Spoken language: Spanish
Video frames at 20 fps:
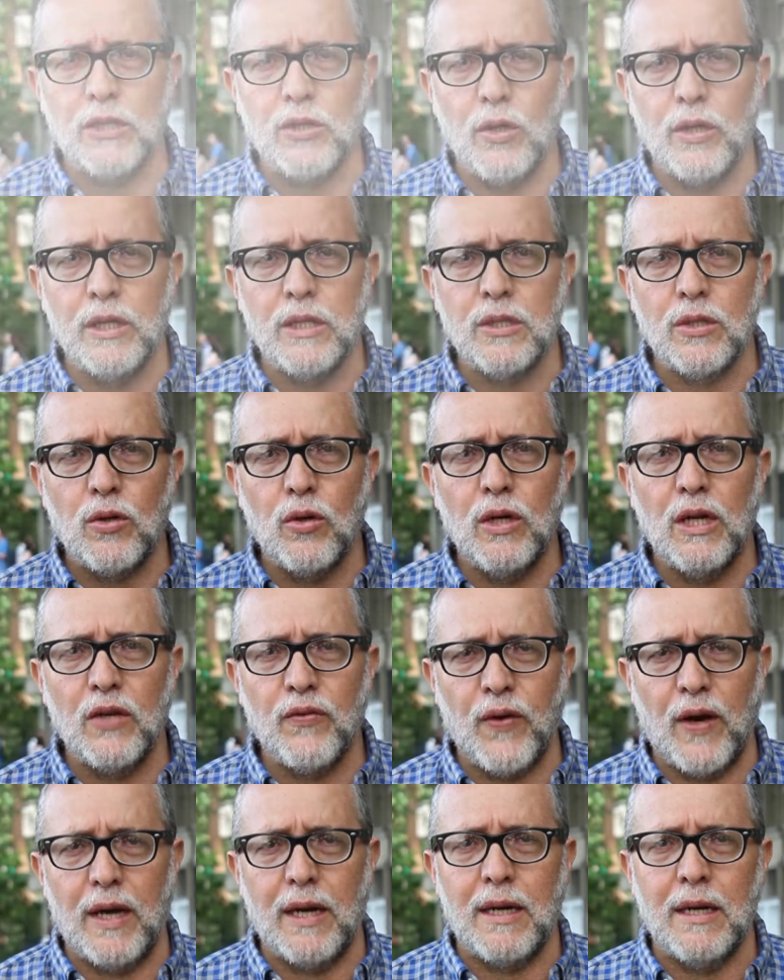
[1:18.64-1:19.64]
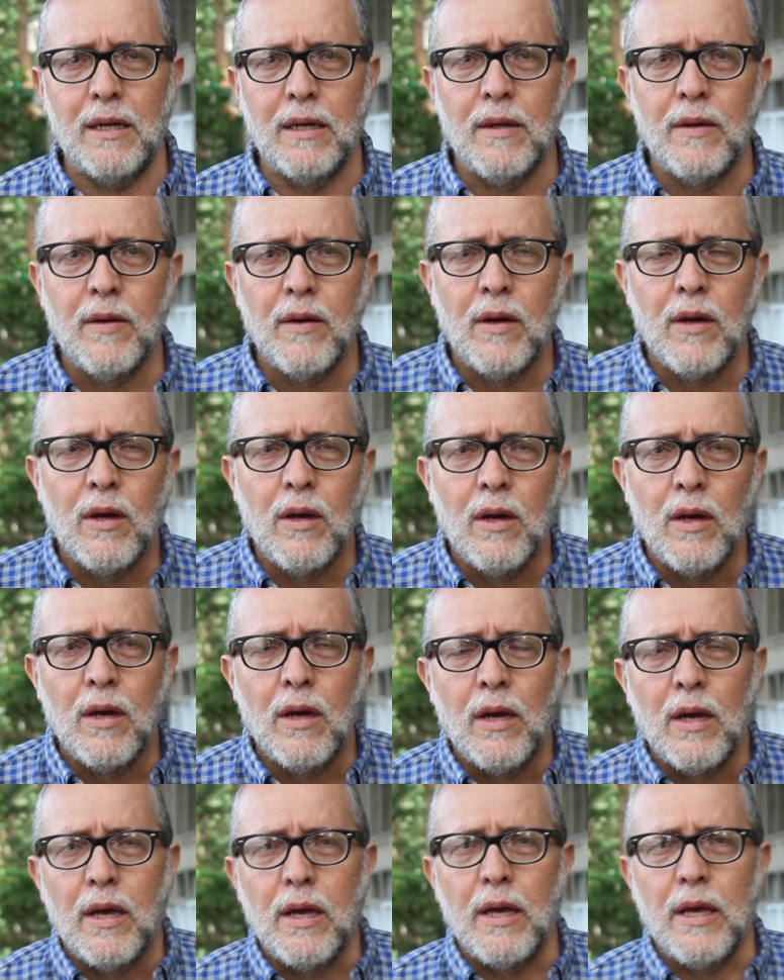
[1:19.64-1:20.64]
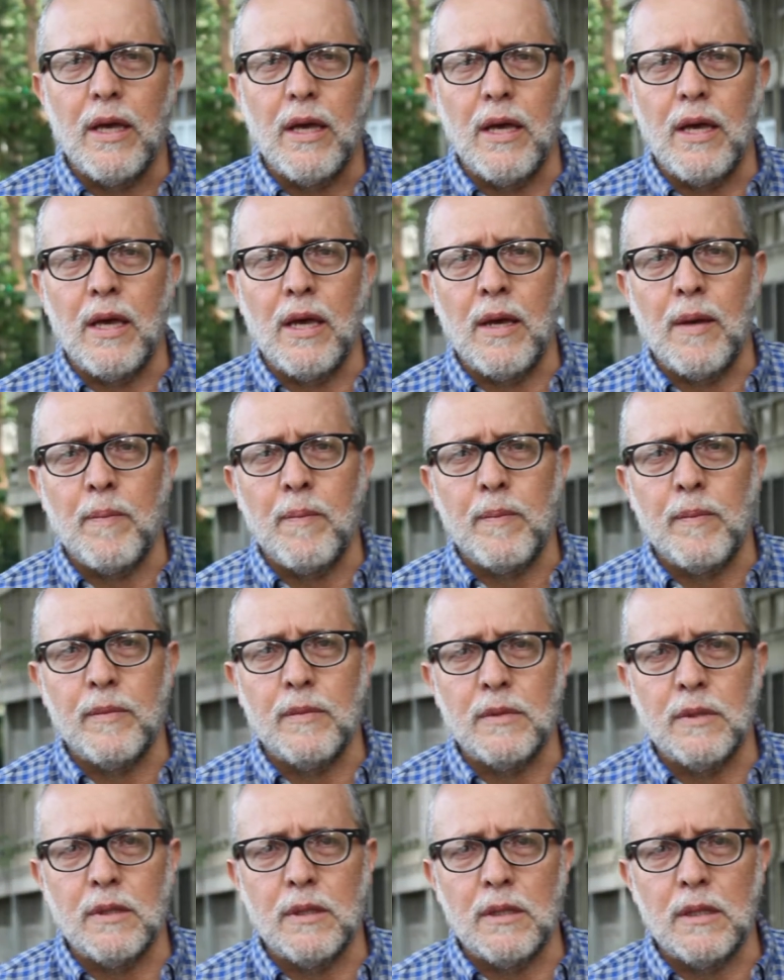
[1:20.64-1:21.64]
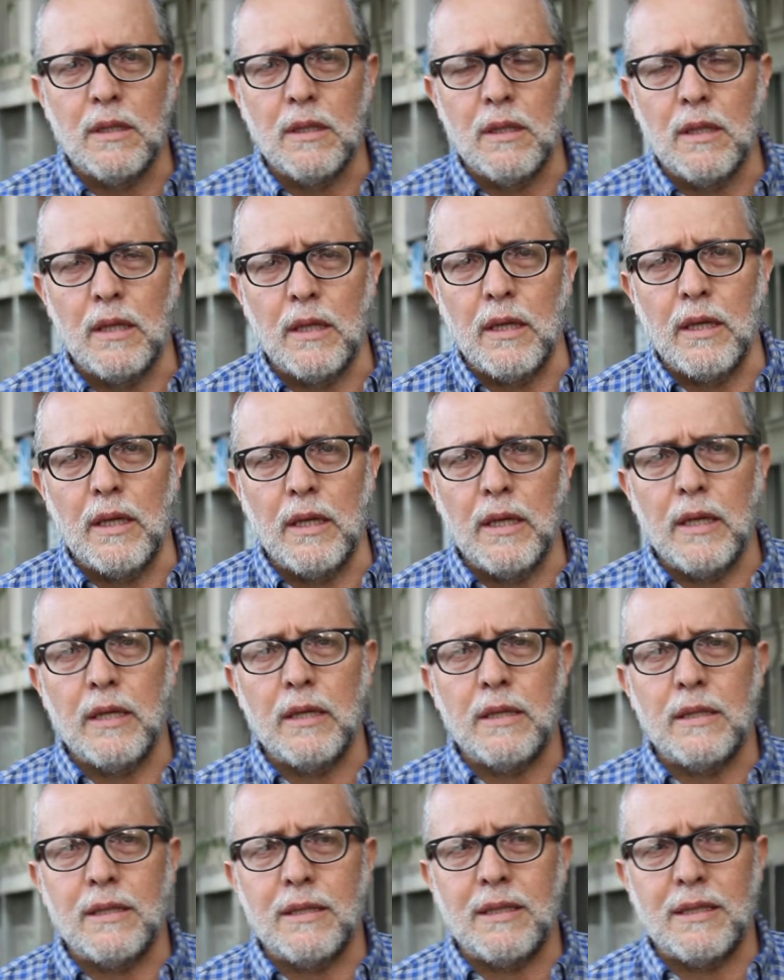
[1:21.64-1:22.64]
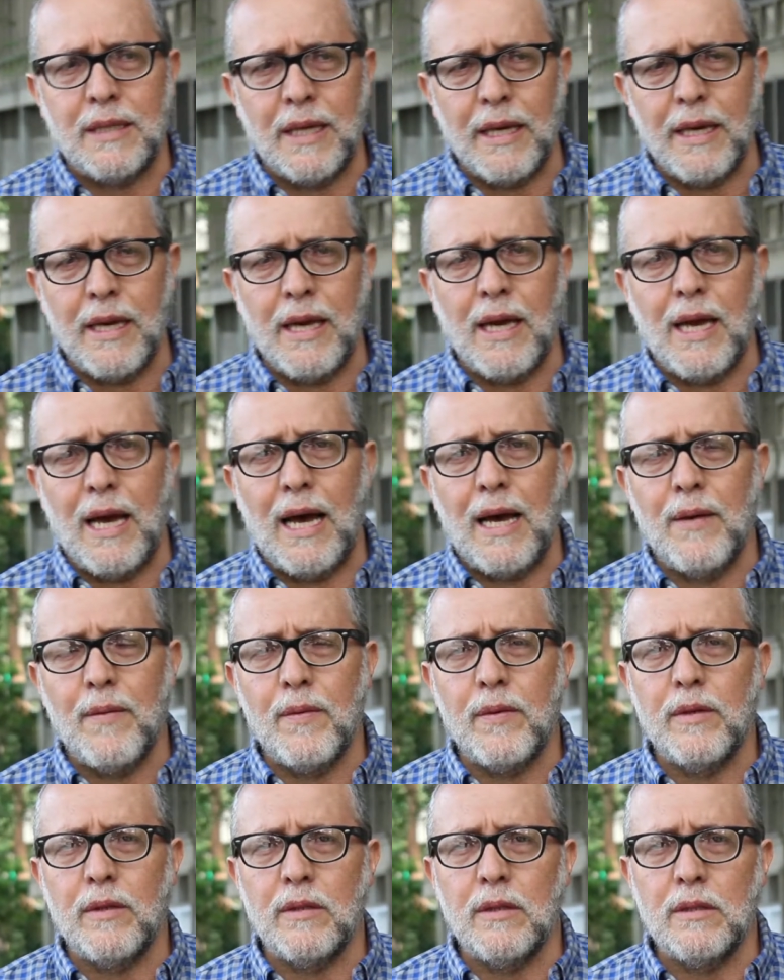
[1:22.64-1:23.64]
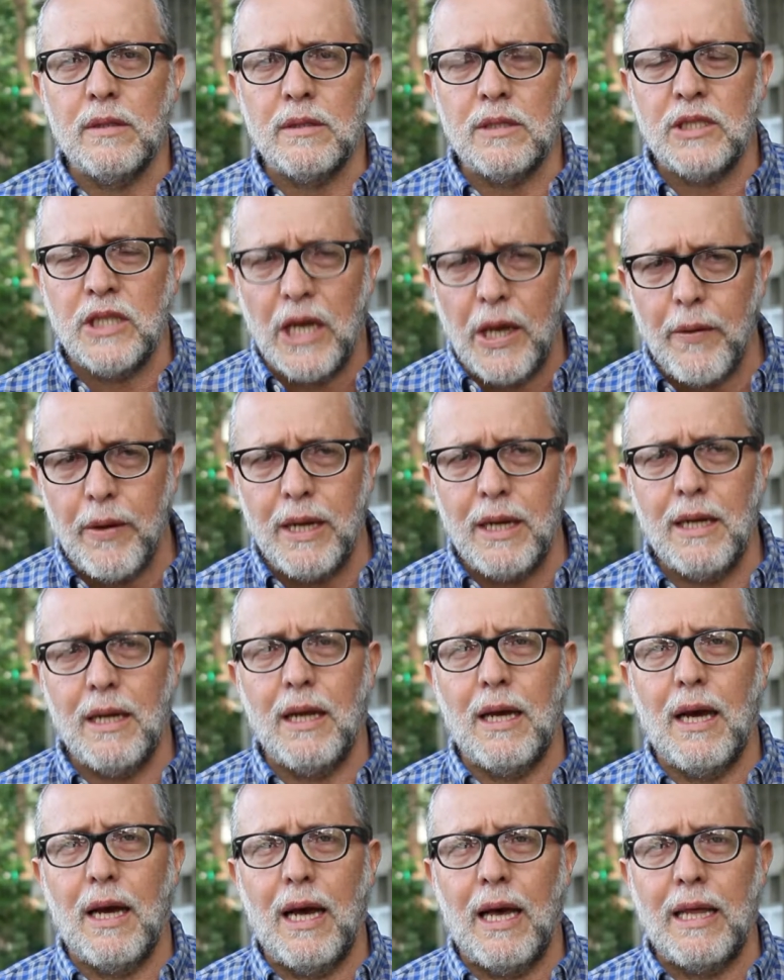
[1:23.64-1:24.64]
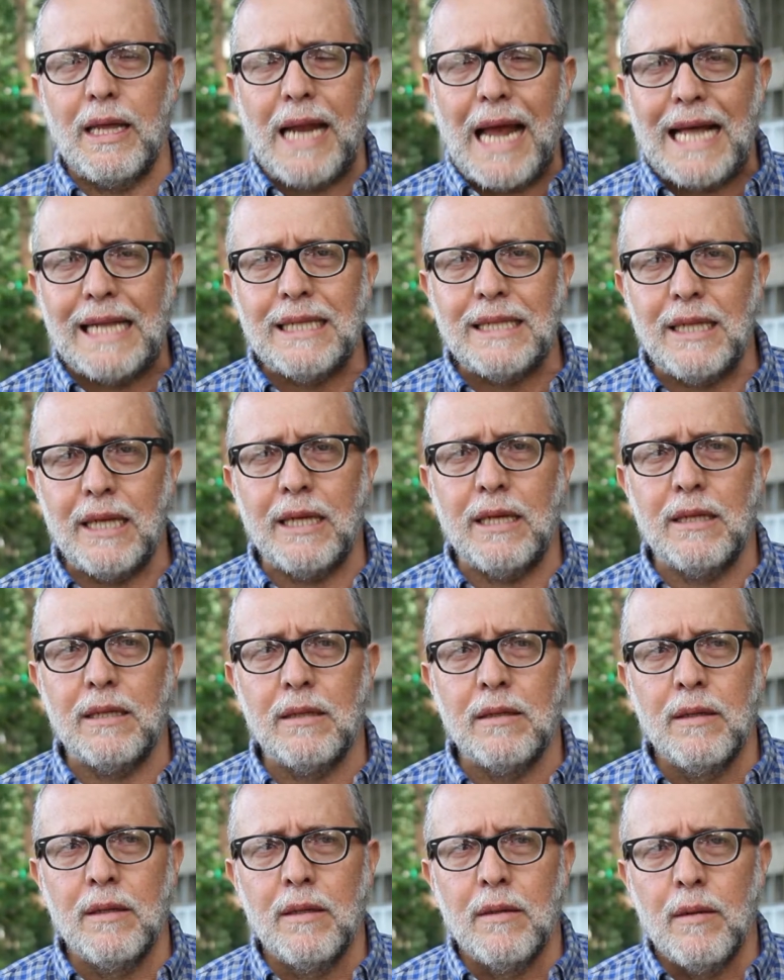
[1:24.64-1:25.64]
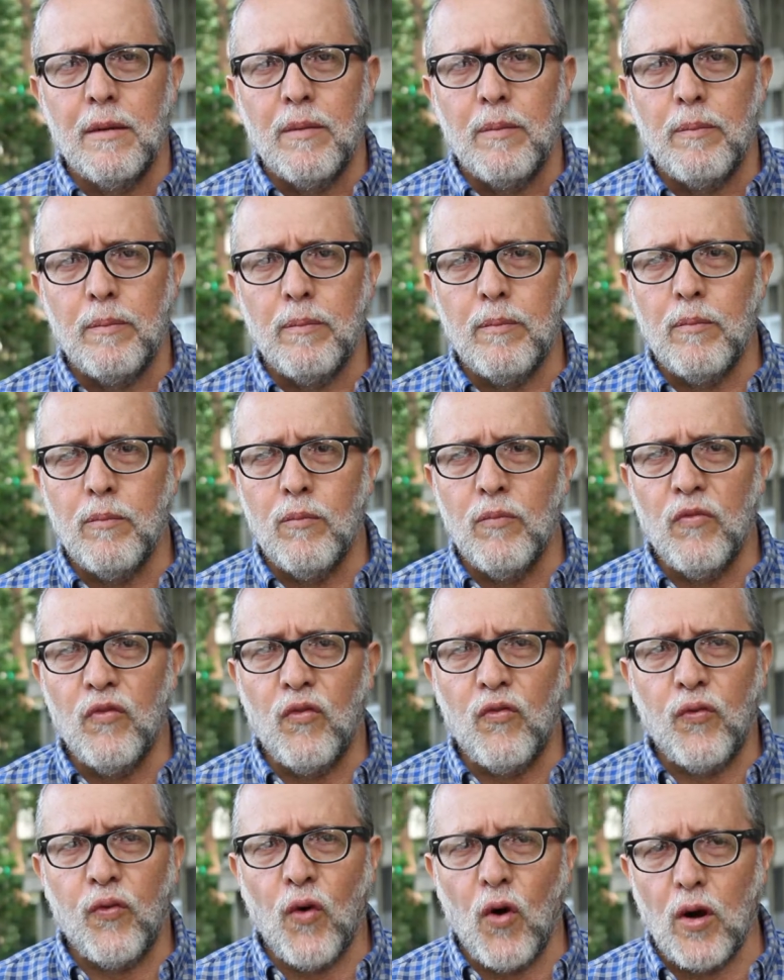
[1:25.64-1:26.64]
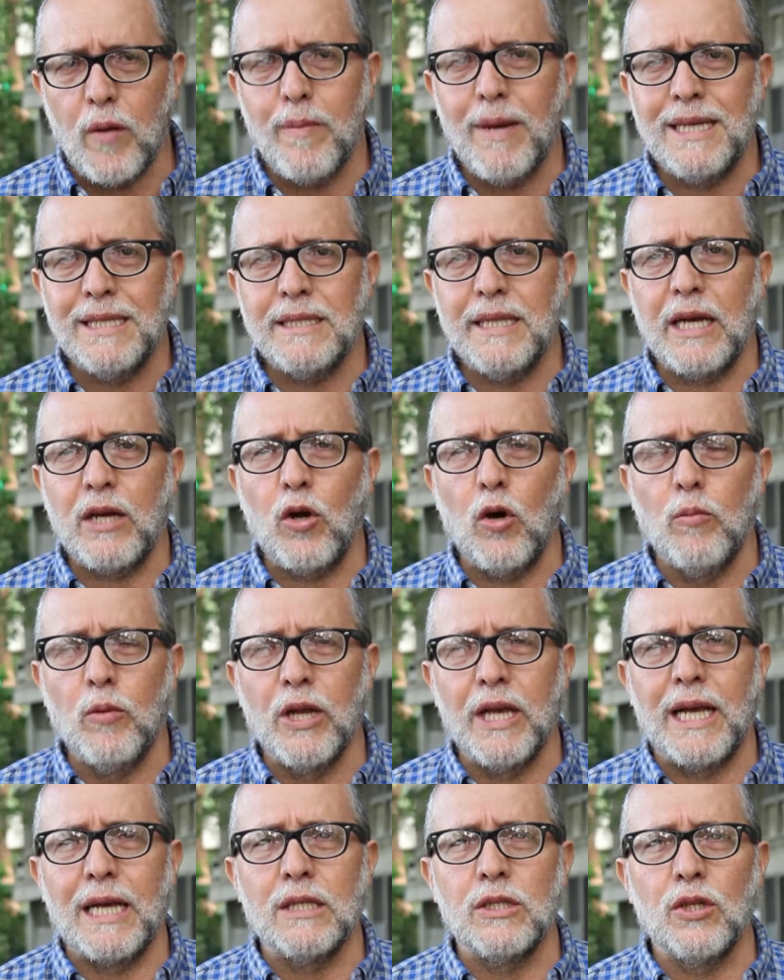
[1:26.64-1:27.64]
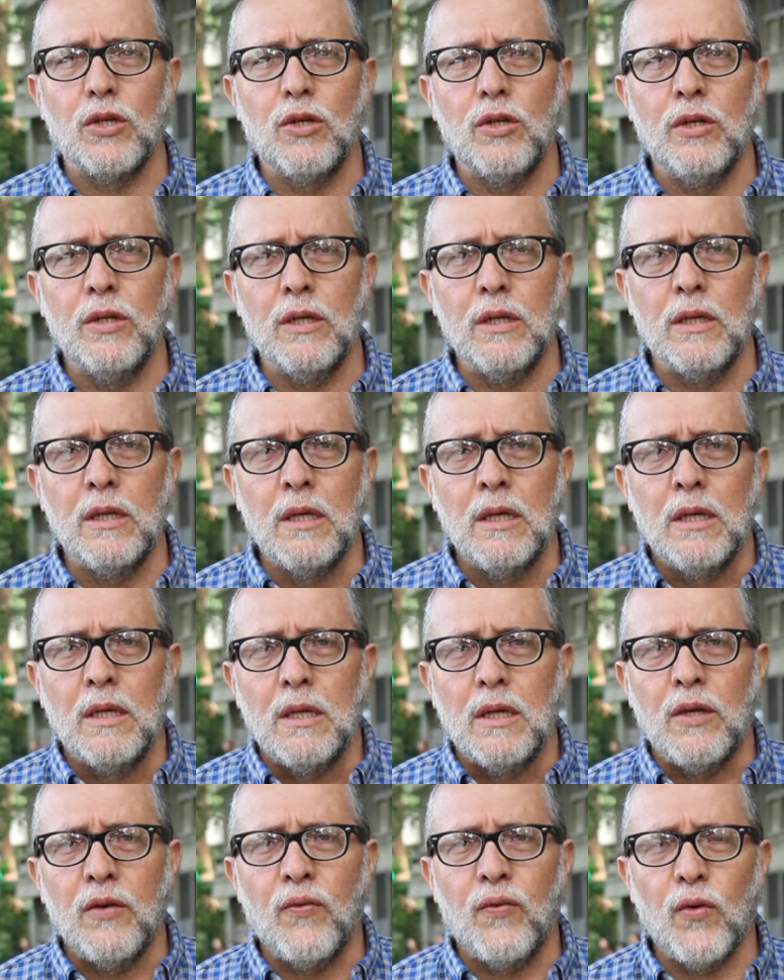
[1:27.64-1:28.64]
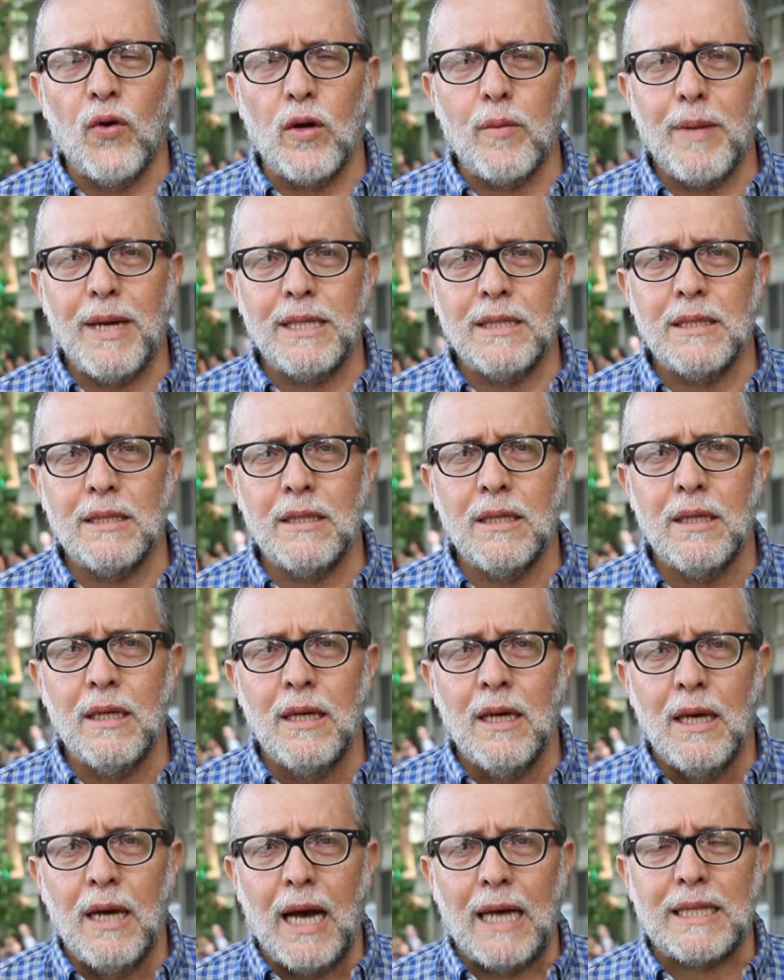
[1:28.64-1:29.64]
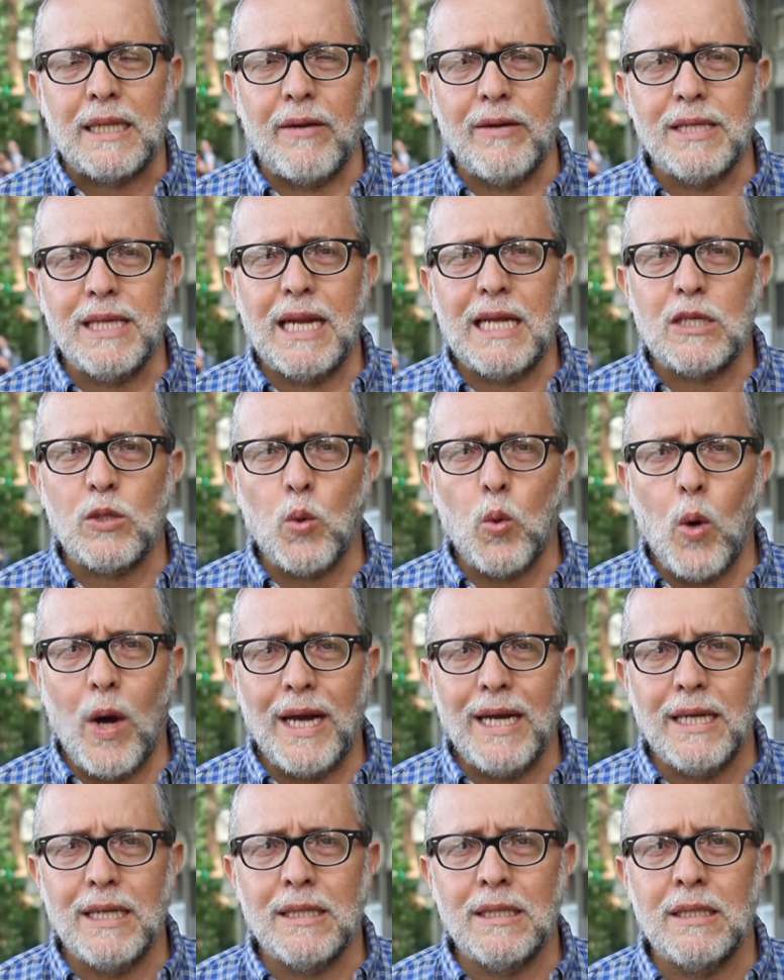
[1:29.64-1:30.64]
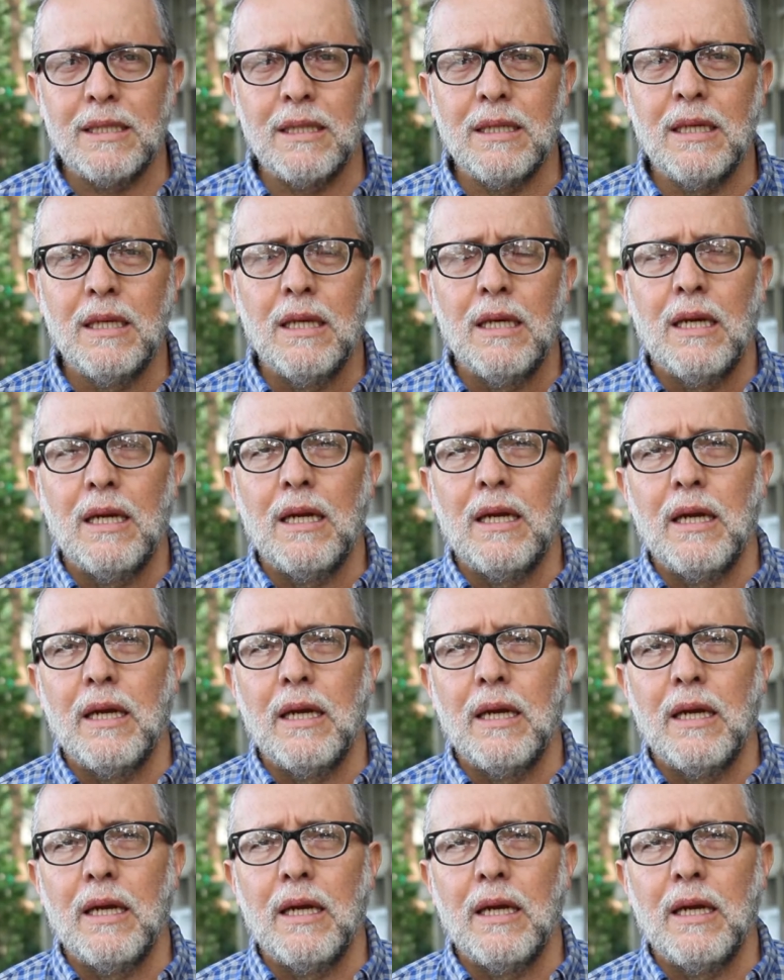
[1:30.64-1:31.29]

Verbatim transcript: negociaciones con las FARC, eh, eh, se lleven adelante mm, formas de comunicación y formas a través de las cuales